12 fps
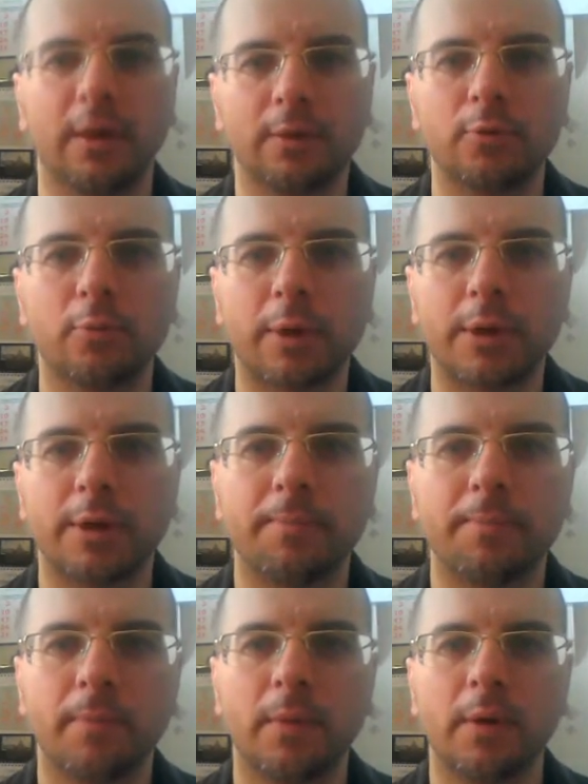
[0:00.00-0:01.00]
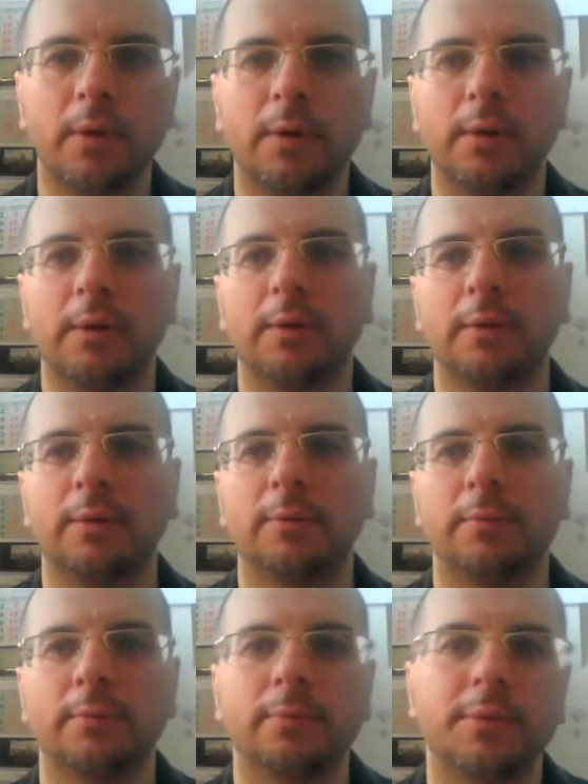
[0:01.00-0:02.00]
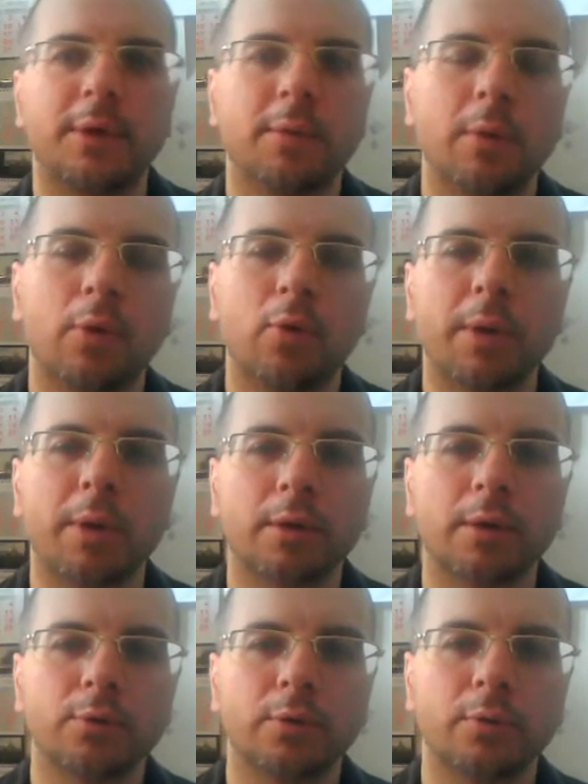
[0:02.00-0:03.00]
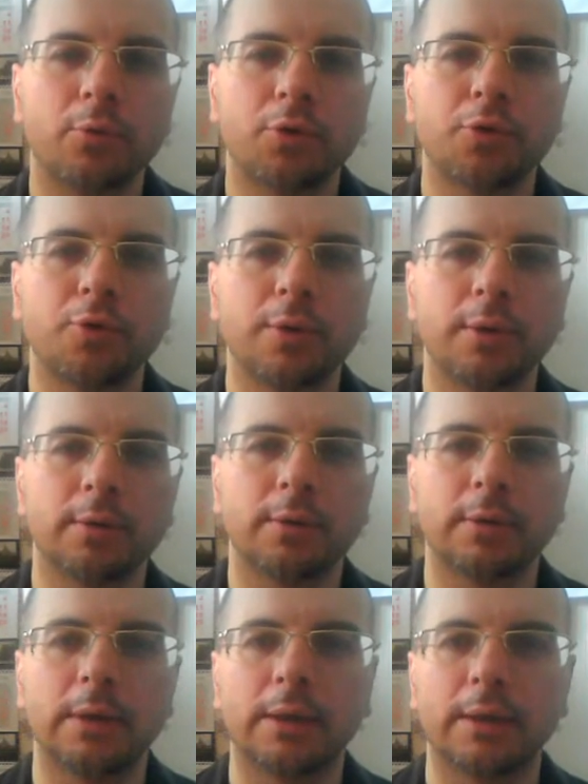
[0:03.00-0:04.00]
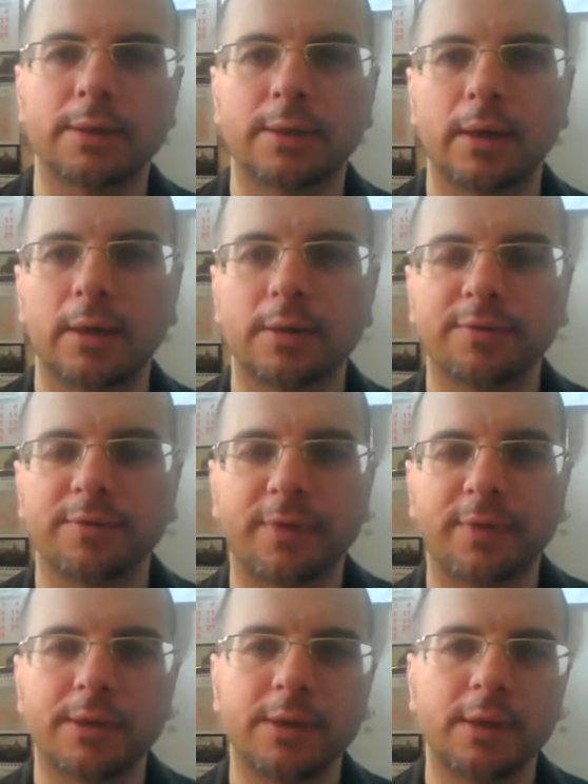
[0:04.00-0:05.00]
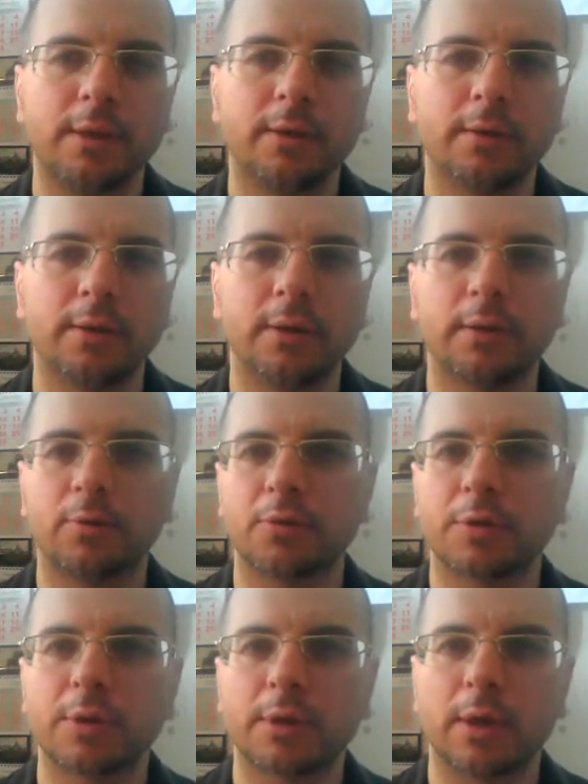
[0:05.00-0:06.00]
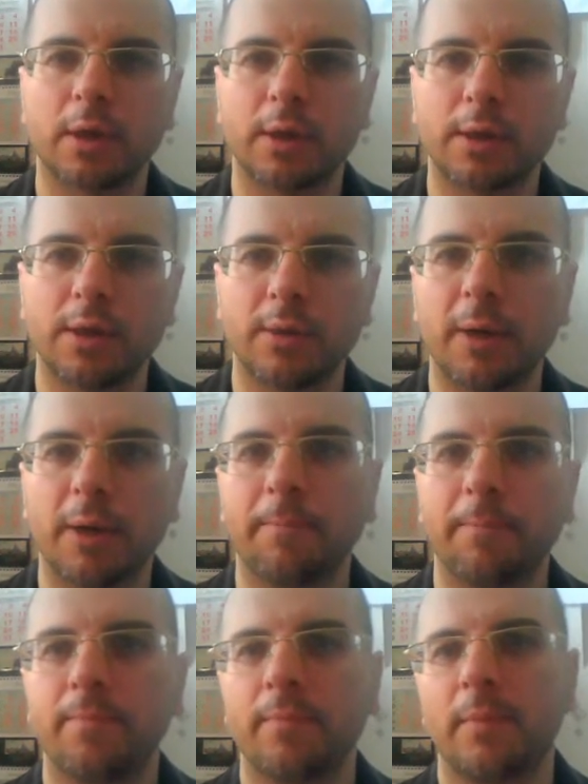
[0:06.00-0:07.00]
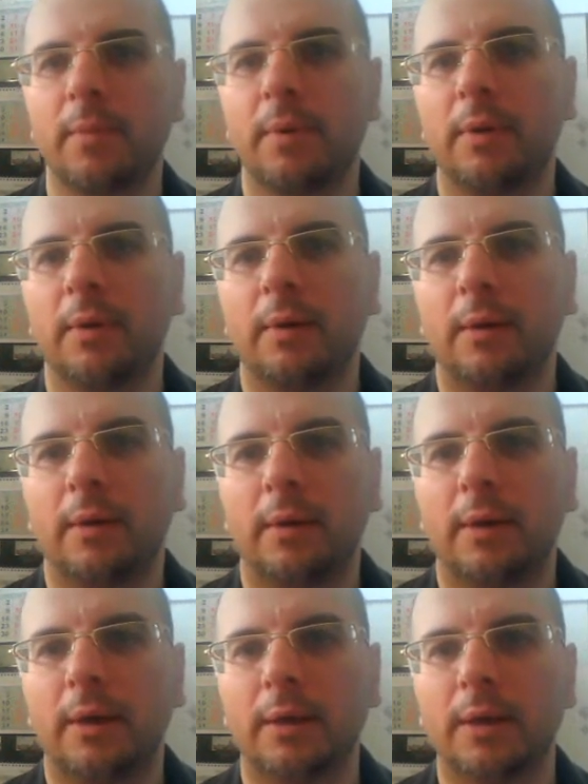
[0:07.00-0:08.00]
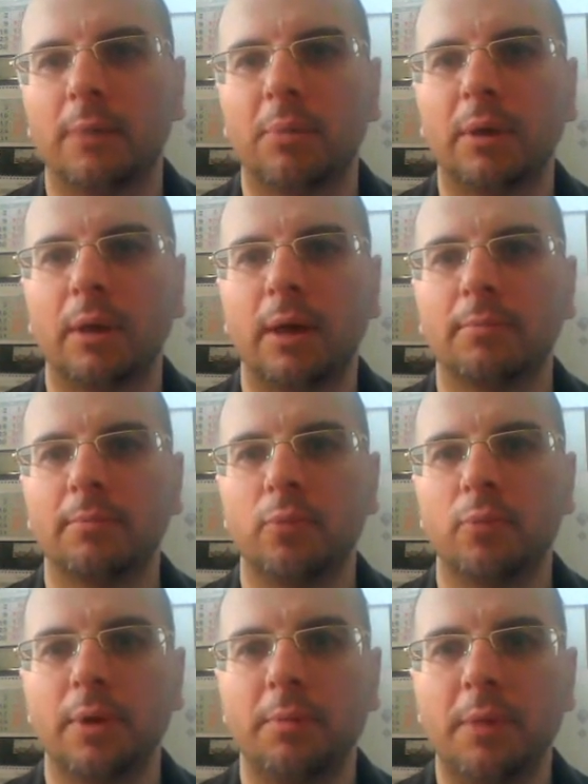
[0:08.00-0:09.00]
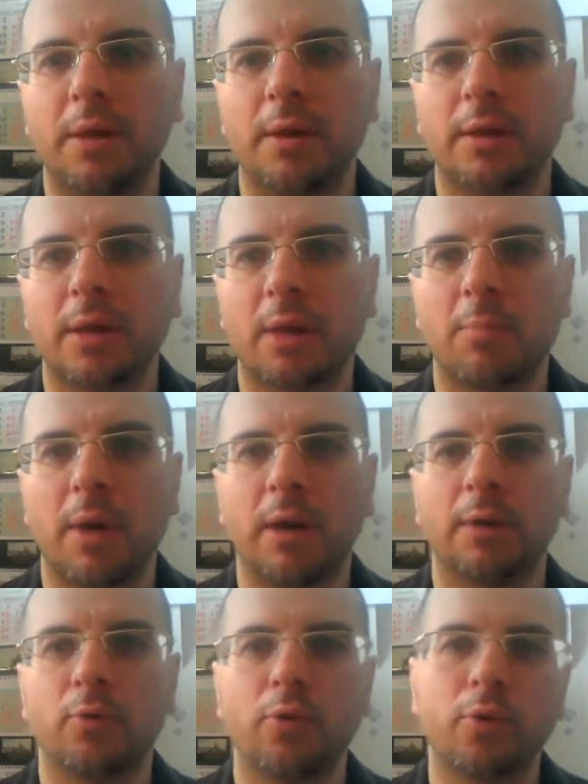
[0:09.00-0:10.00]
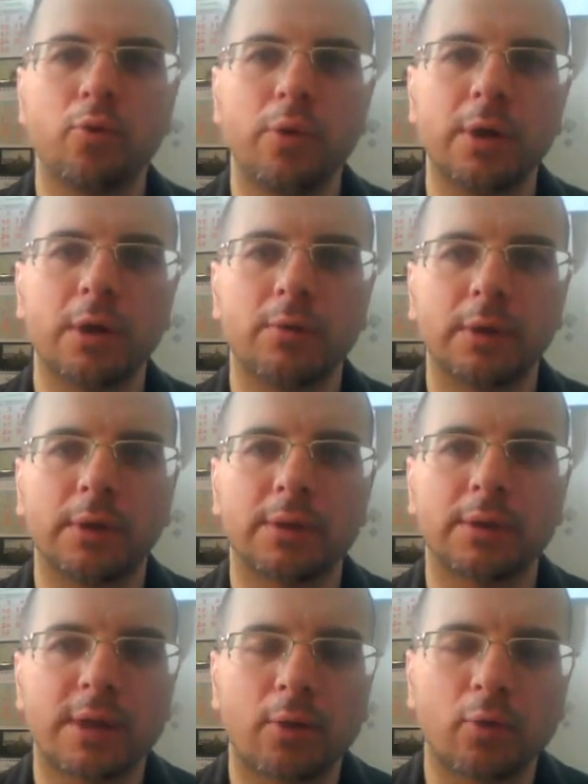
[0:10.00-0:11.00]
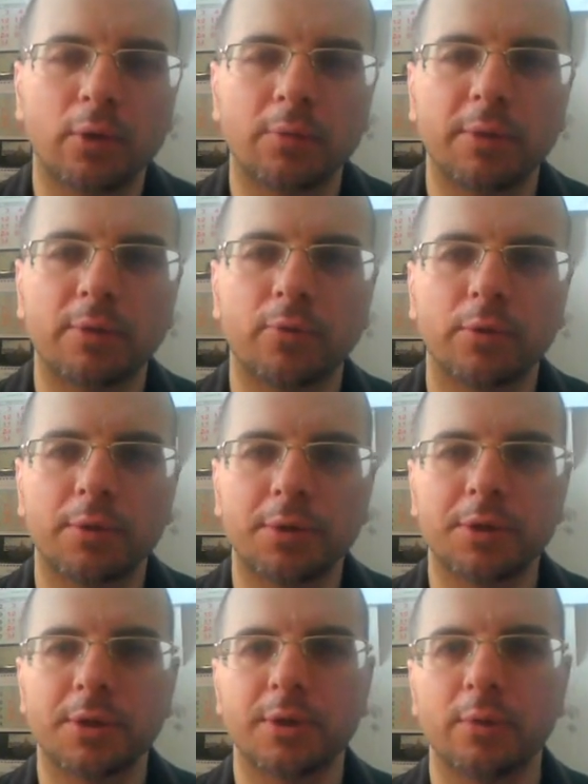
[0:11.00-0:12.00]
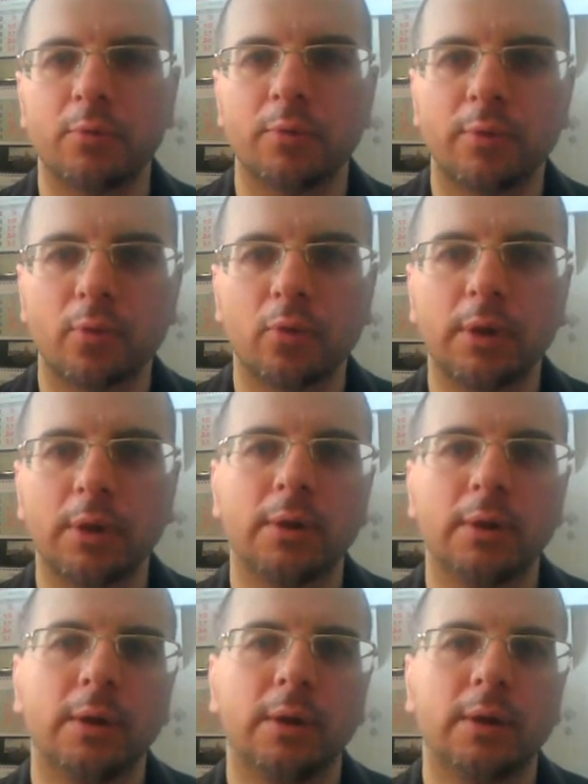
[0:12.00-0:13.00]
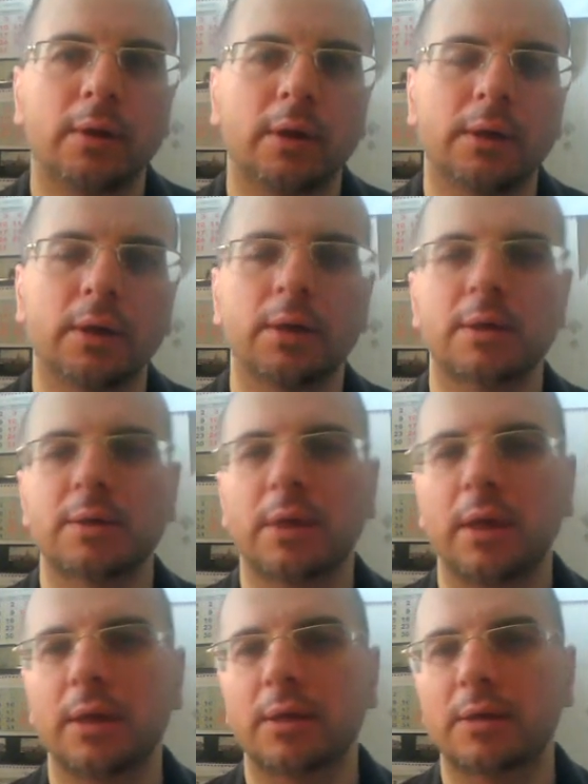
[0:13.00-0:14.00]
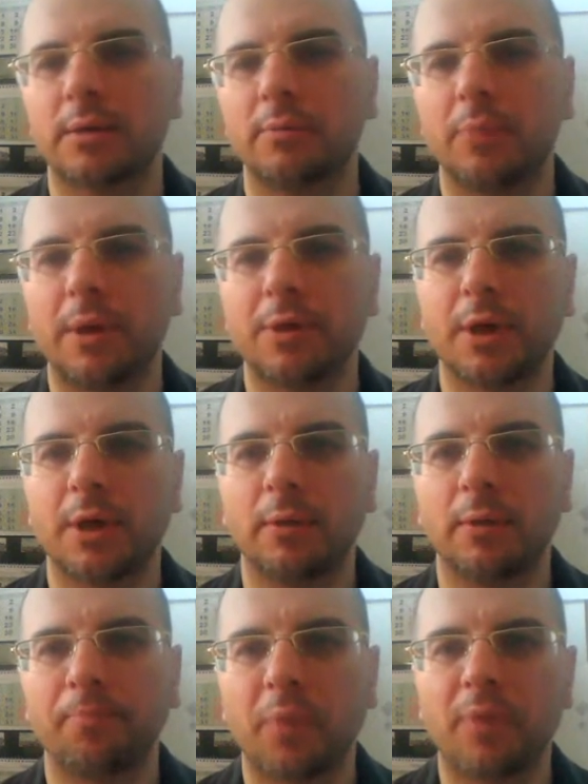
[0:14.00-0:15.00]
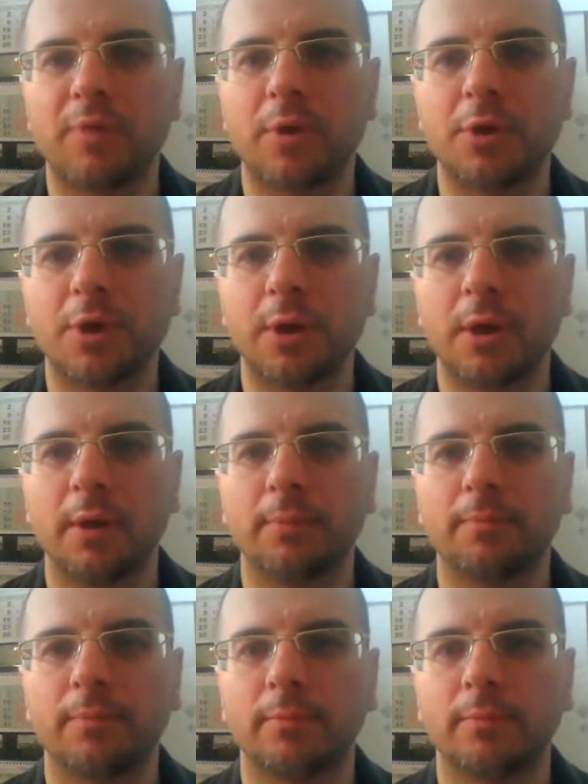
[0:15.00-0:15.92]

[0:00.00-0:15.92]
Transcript: Ну, добрый день. Тема о миграционном учете для иностранцев в России – это очень старая тема. Она была более-менее нормально урегулирована законами 2007 года, когда иностранец приезжал и в течение,